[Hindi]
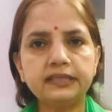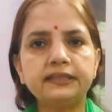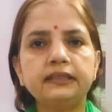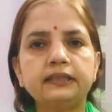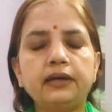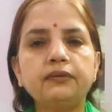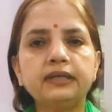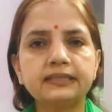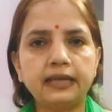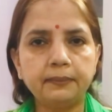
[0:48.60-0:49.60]
जटिलताओं
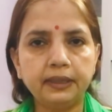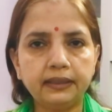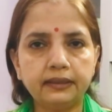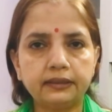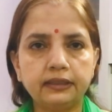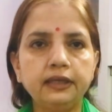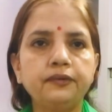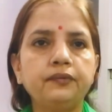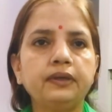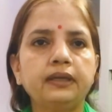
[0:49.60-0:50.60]
का सामना करते
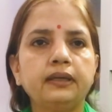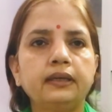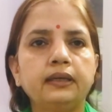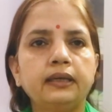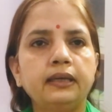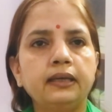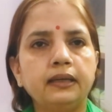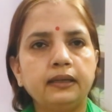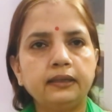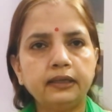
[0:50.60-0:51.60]
हुए
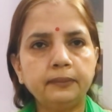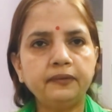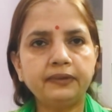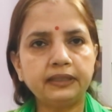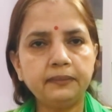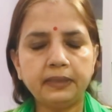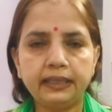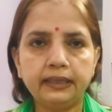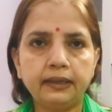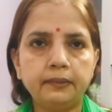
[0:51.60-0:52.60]
गर्भवती
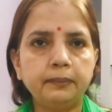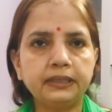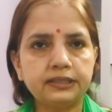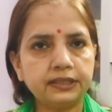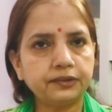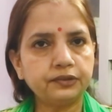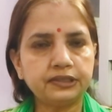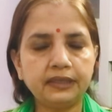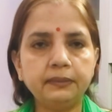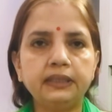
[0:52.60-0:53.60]
महिला बच्चे को
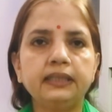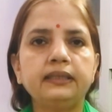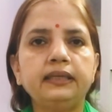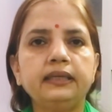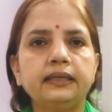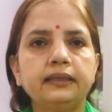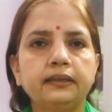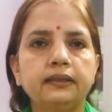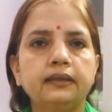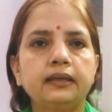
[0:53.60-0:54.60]
जन्म देती है
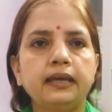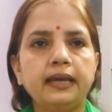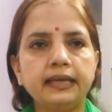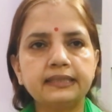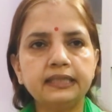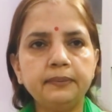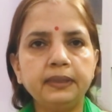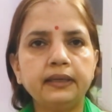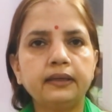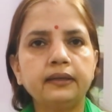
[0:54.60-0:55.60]
ऐसे
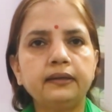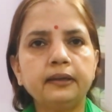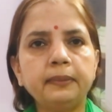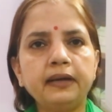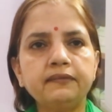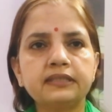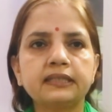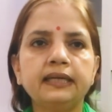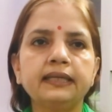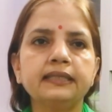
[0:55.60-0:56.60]
में
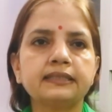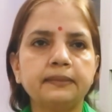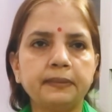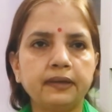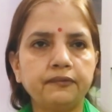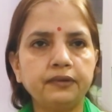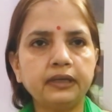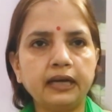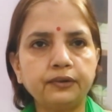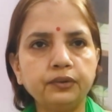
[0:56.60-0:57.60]
गर्भावस्था के समय
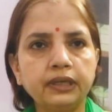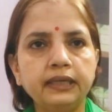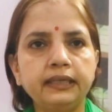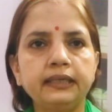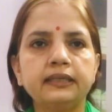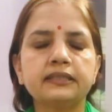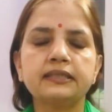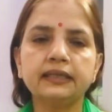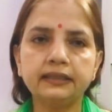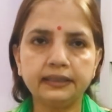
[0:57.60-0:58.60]
विकारों के लिए
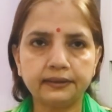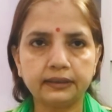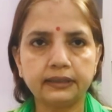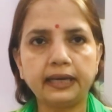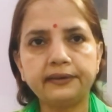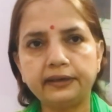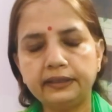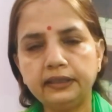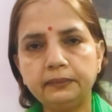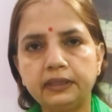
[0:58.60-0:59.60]
शक्तिकृत
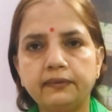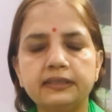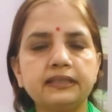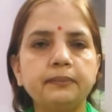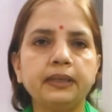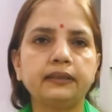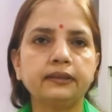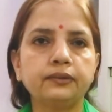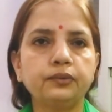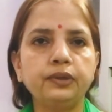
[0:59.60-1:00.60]
थायराइडनम दवा से
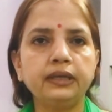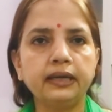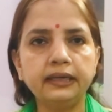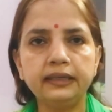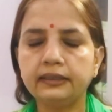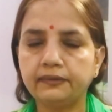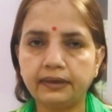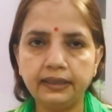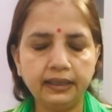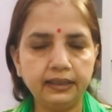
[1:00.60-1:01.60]
बेहतर कोई अन्य
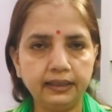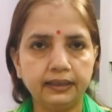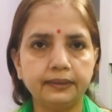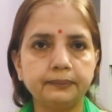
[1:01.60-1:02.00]
दवा नहीं है